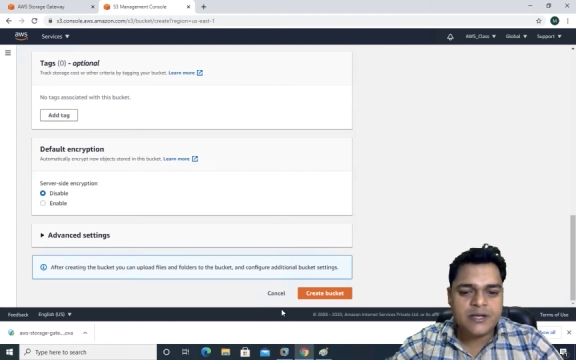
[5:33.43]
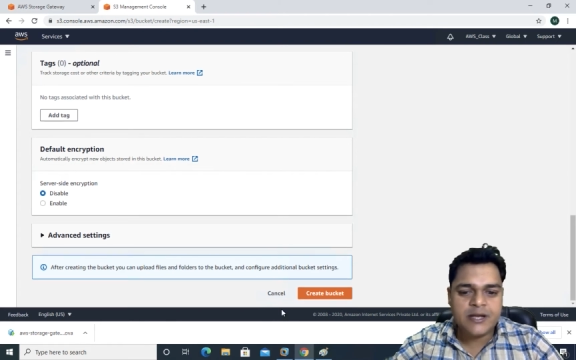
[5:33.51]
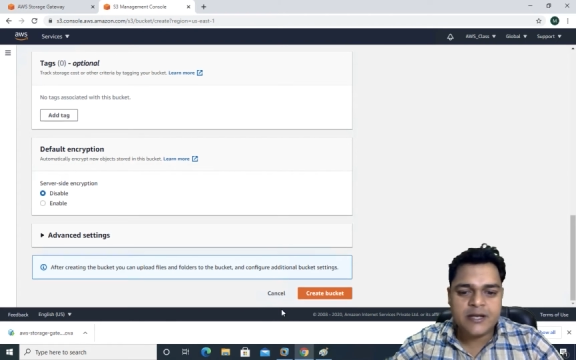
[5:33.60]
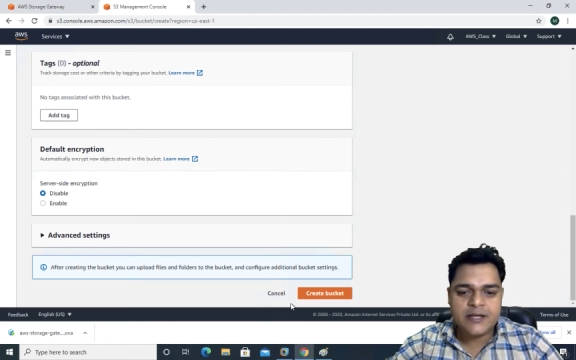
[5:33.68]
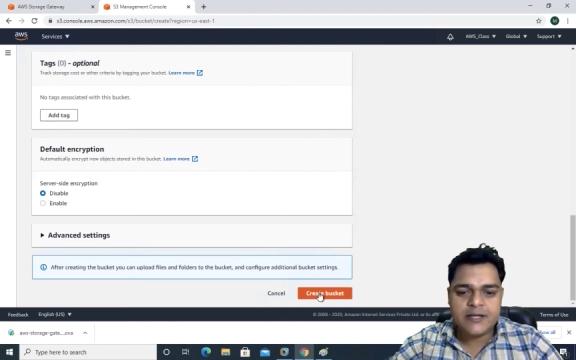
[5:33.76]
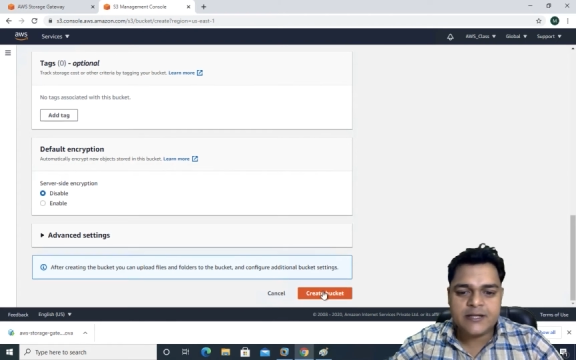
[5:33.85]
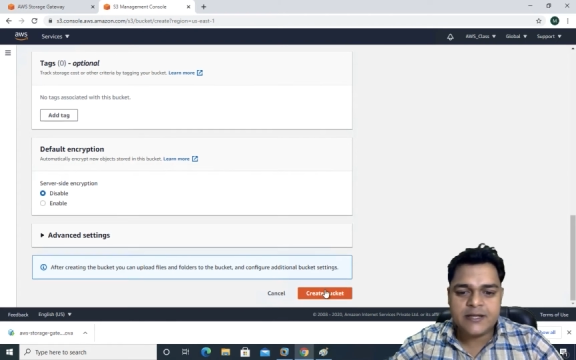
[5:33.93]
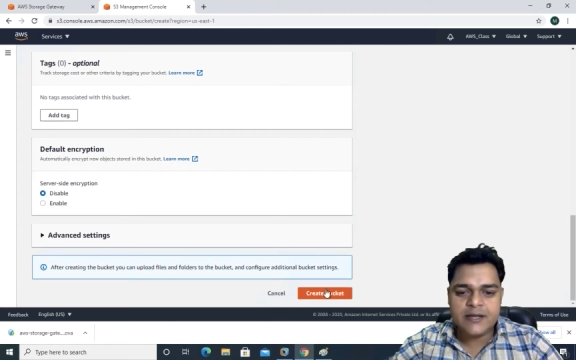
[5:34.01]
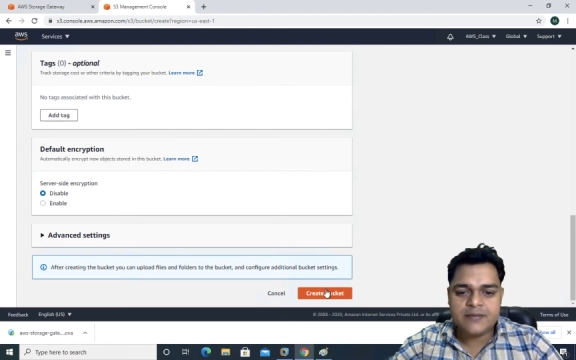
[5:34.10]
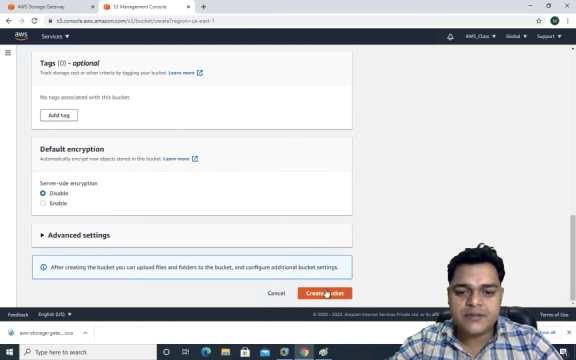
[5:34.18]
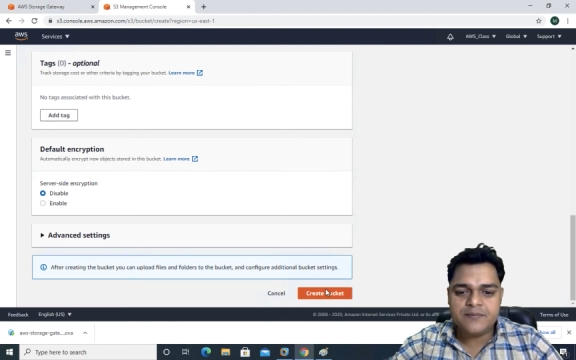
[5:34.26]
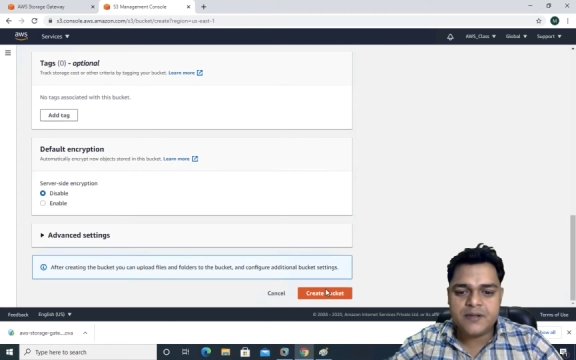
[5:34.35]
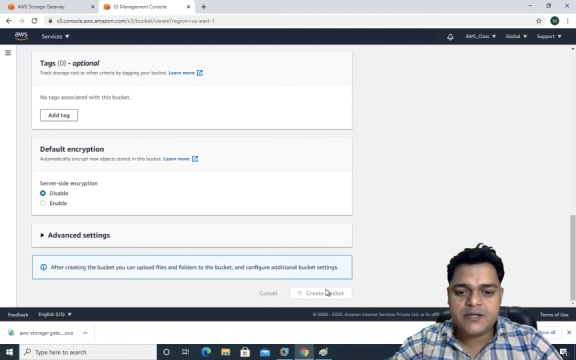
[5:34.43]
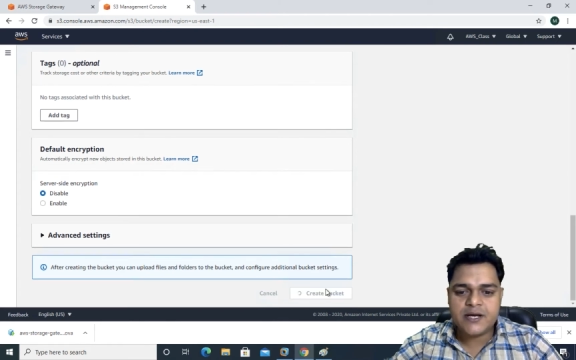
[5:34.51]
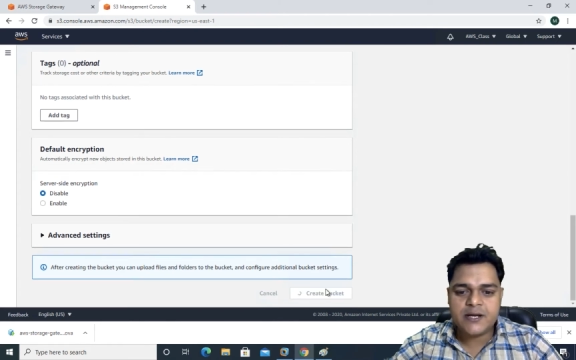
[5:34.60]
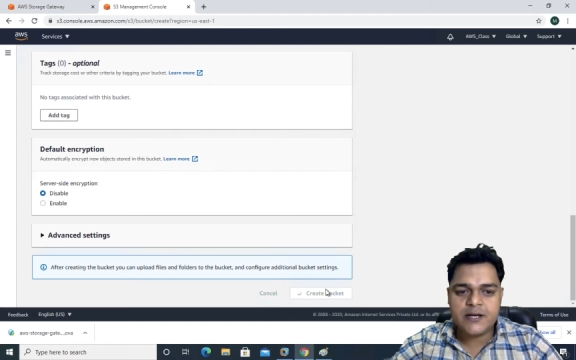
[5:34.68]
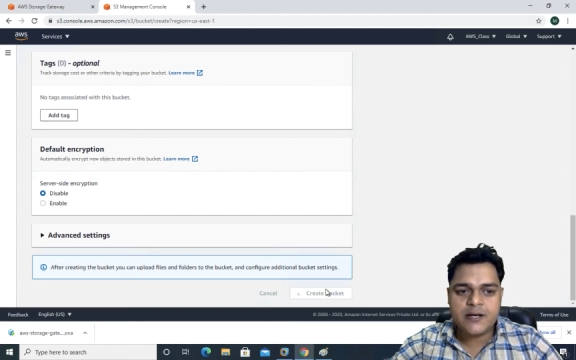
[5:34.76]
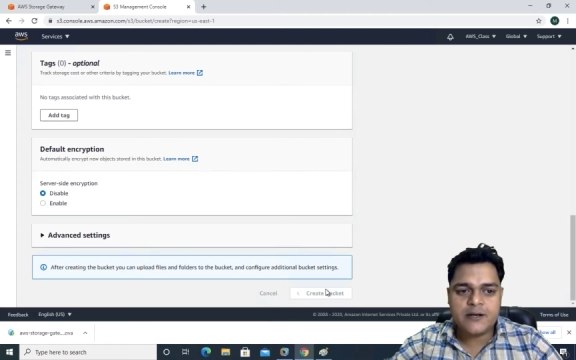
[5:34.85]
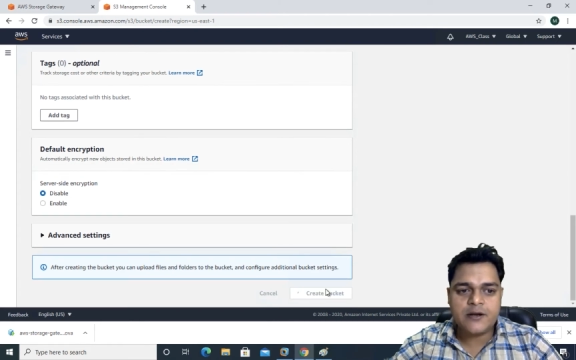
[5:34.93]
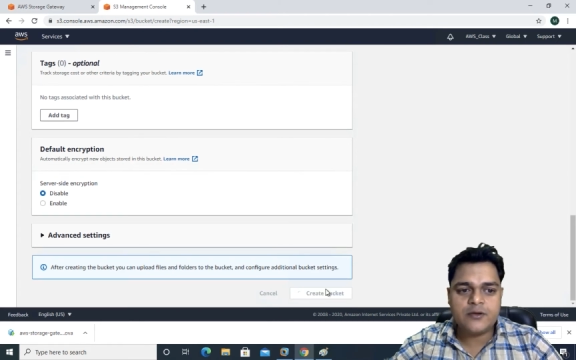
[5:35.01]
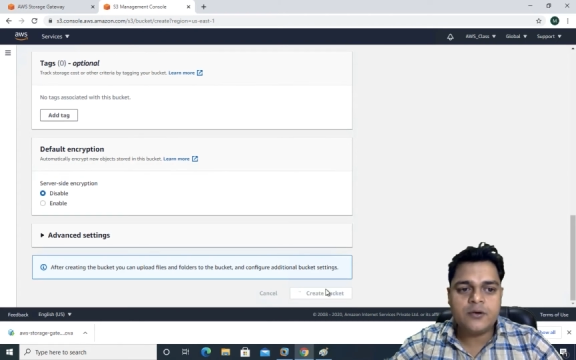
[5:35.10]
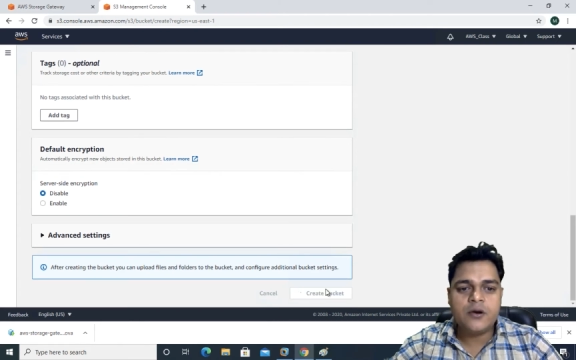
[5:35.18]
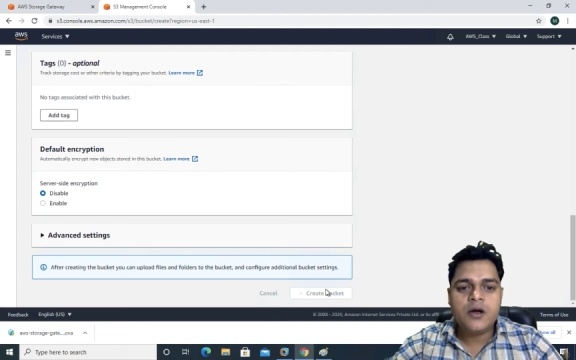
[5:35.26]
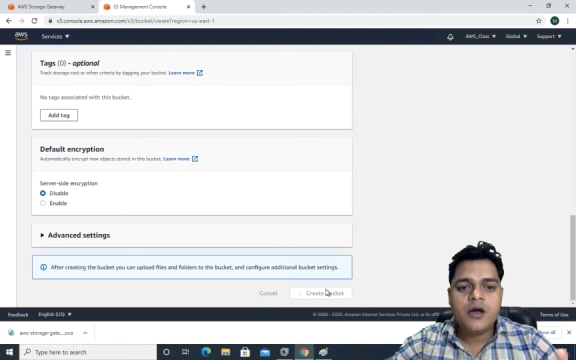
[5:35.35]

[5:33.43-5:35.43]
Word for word: रहने देते हैं आप सिंपल सा क्रिएट कर दो